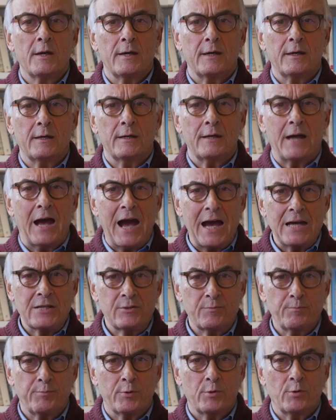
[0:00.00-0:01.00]
eh,
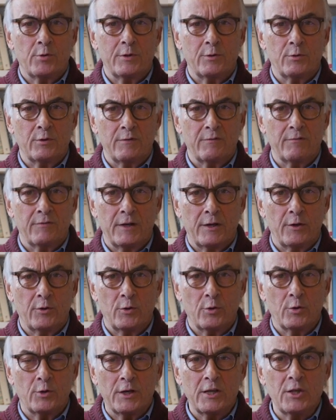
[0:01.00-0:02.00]
aspro in un
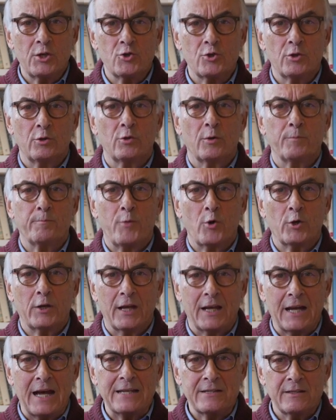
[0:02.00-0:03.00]
inverno rigido,
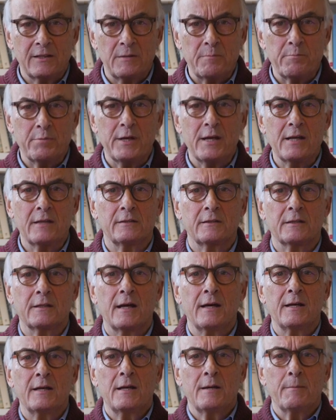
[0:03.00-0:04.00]
poche case di
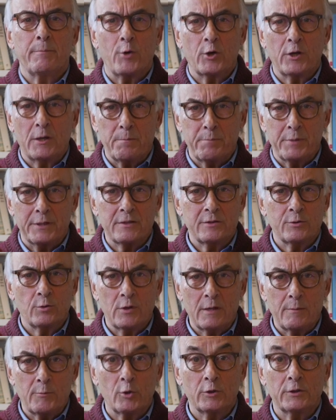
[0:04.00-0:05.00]
pietra, poche
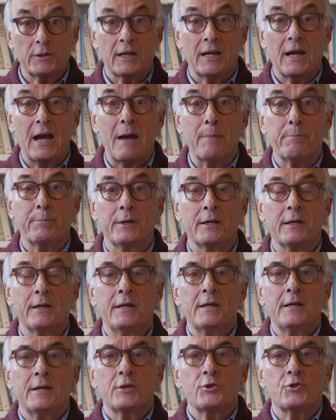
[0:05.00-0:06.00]
persone, molte capre.
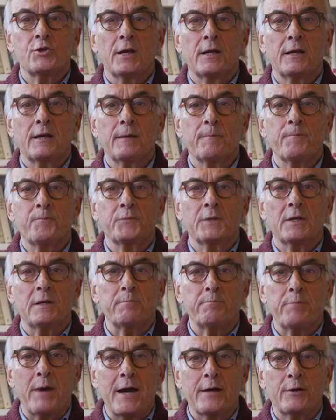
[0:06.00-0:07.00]
C'è mh, mm, il
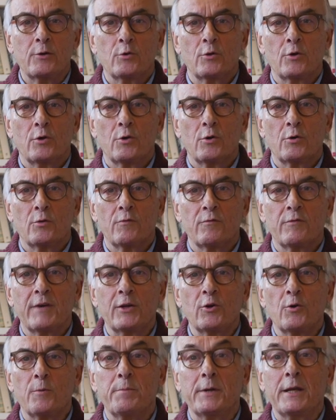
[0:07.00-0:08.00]
parroco, un
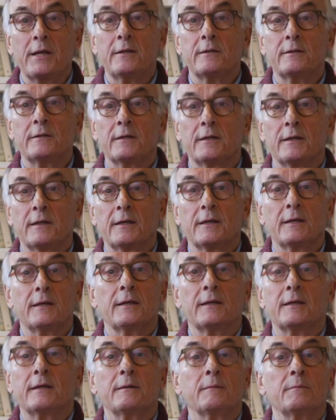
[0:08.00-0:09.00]
vecchio prete
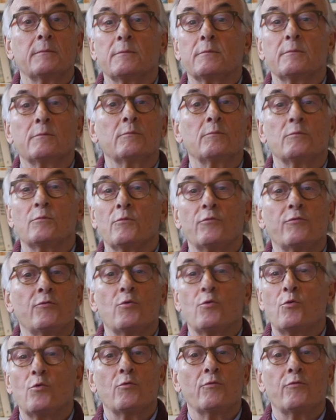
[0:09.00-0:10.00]
che mh, mm,
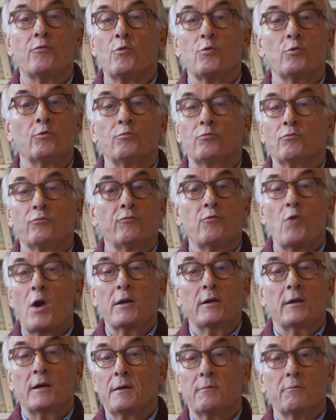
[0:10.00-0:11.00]
fu, fu, fu,
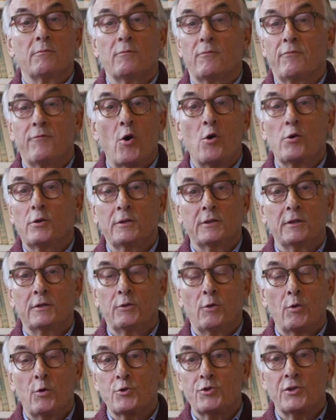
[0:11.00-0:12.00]
anche mh, mm, forte
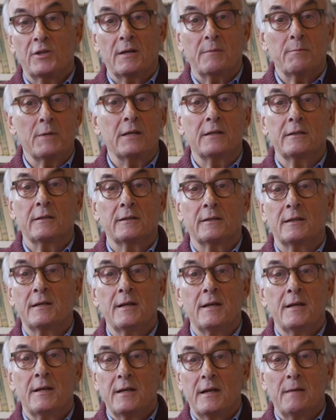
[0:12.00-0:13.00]
teologicamente,
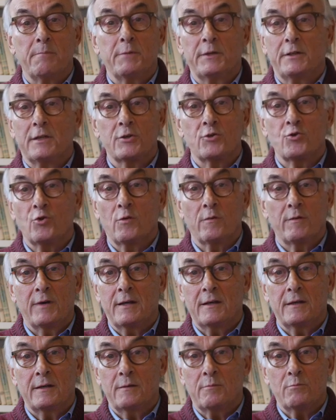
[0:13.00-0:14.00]
ebbe da
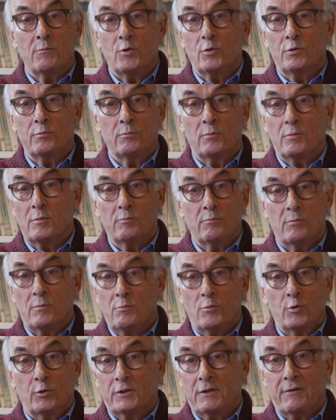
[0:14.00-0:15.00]
giovane mol,
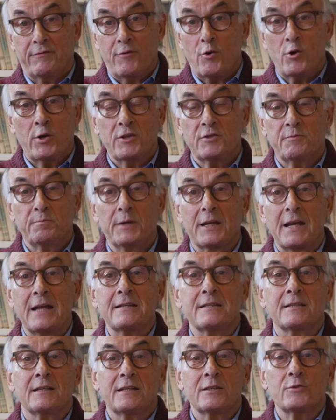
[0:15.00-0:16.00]
molta foga e
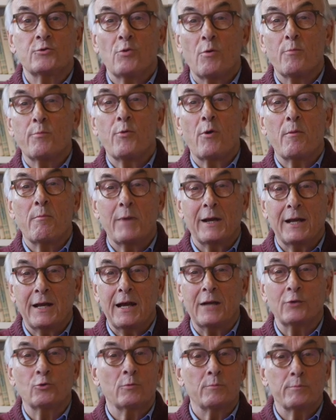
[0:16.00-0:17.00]
speranza, adesso è un po'
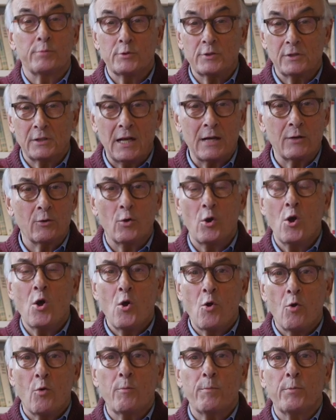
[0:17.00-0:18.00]
ammaccato, un po' stanco,
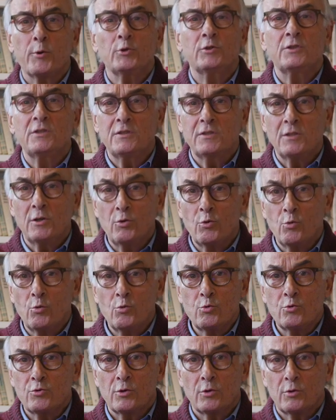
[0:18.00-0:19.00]
un po'
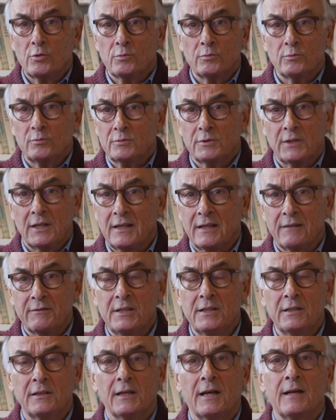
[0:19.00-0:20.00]
disilluso dalla
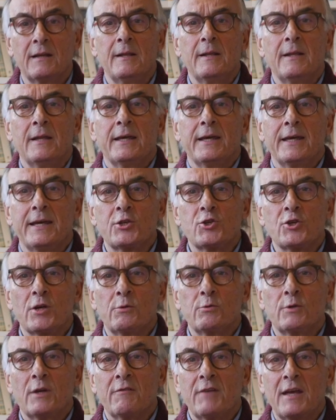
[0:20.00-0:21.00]
vita e c'è
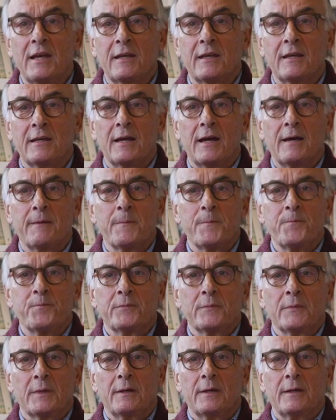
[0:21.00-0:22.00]
una vecchia
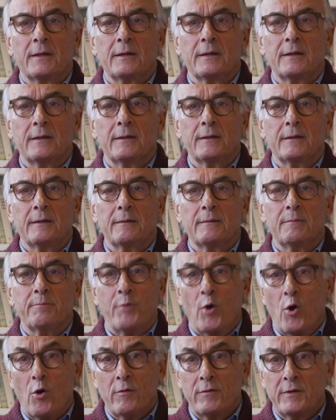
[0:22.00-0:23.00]
eh,
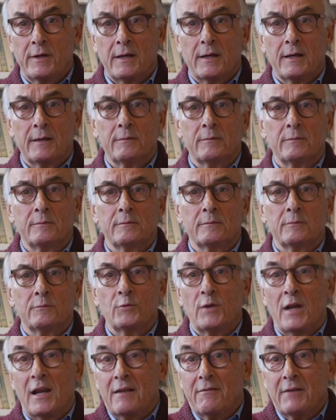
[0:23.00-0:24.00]
povera,
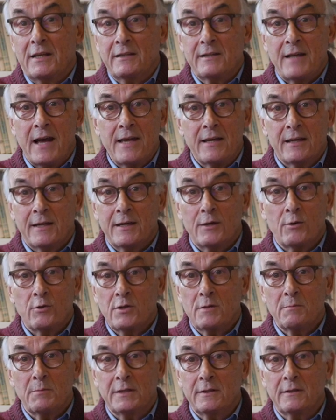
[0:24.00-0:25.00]
una lavandaia che
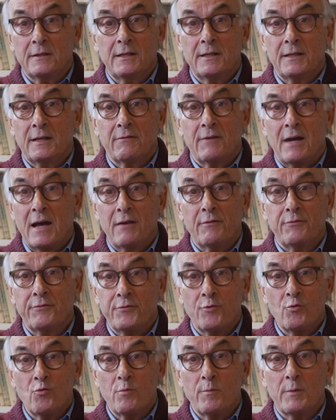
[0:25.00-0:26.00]
ogni mattina va al
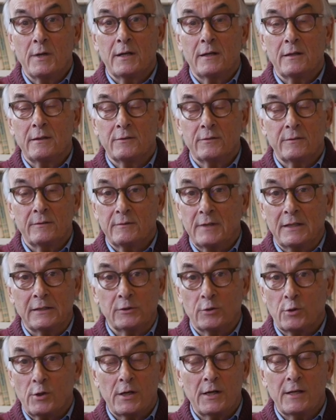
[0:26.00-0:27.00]
fiume, al, nel
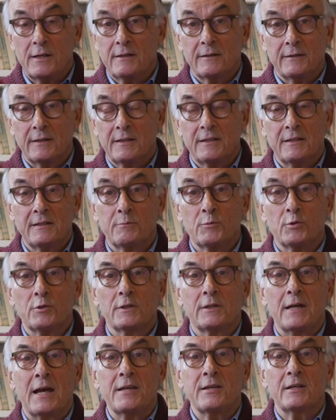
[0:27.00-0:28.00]
torrente lì di
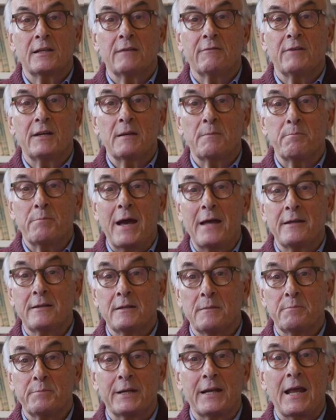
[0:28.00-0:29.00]
montagna a lavare
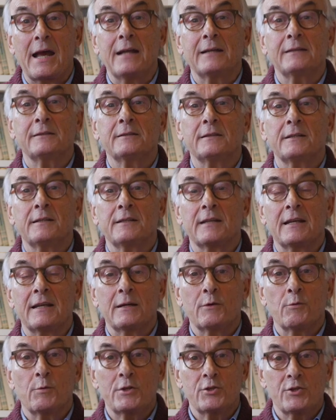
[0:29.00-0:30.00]
panni per altri
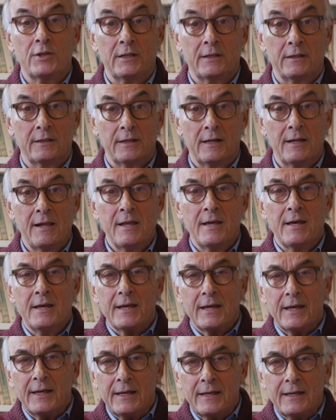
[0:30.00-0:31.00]
nell'acqua gelida
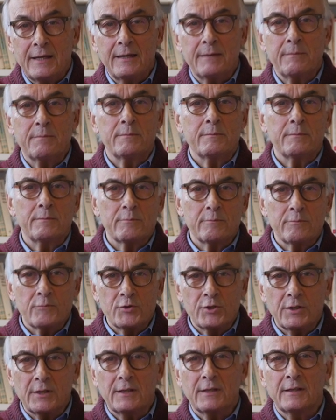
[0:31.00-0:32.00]
e mm,
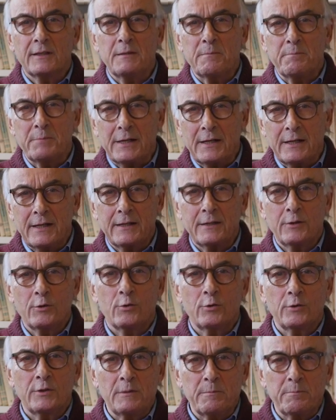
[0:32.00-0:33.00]
cerca di parlare
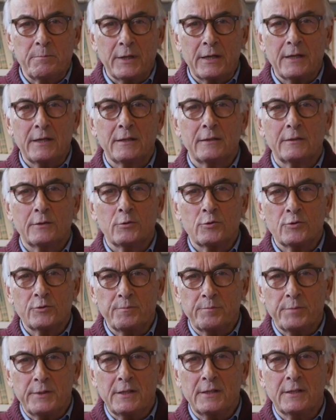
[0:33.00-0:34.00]
con il prete, lo
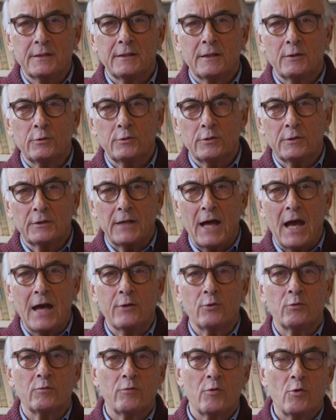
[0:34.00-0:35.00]
spia da
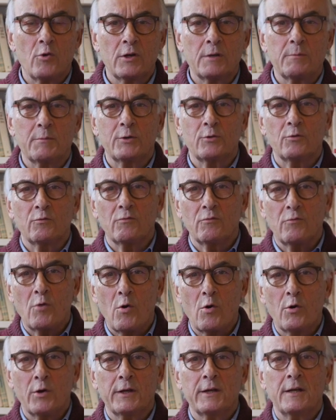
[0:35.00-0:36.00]
lontano, vuole ma non
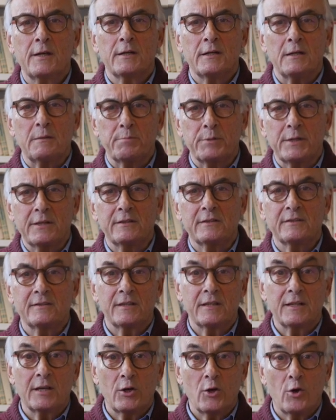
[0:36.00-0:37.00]
vuole, il prete
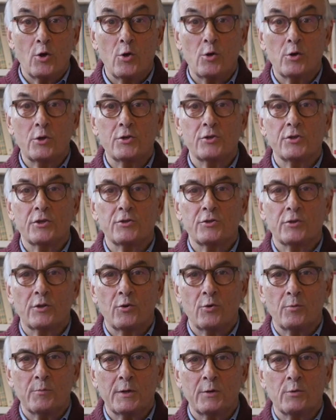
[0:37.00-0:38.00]
se ne accorge, c'è
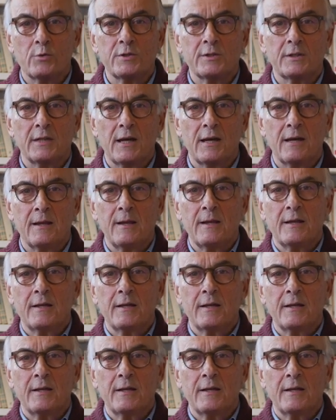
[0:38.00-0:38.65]
come questa,